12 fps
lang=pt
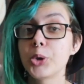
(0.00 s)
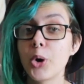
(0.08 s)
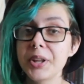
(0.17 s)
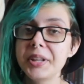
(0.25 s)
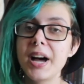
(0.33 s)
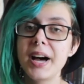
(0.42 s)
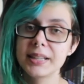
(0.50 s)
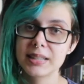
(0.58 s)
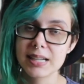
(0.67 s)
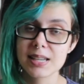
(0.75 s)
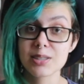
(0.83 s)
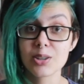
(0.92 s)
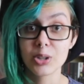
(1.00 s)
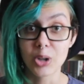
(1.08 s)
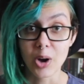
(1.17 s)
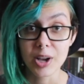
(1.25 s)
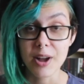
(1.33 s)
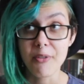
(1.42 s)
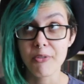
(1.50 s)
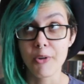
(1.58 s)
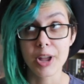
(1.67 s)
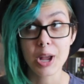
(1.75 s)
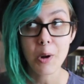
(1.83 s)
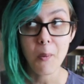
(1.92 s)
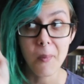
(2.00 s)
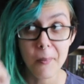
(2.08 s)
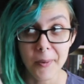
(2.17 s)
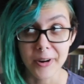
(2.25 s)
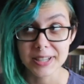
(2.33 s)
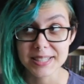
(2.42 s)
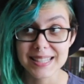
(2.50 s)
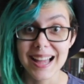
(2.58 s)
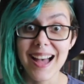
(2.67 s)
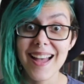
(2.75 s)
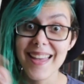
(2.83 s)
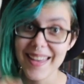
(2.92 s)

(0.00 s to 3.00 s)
Toda a trilha sonora foi composta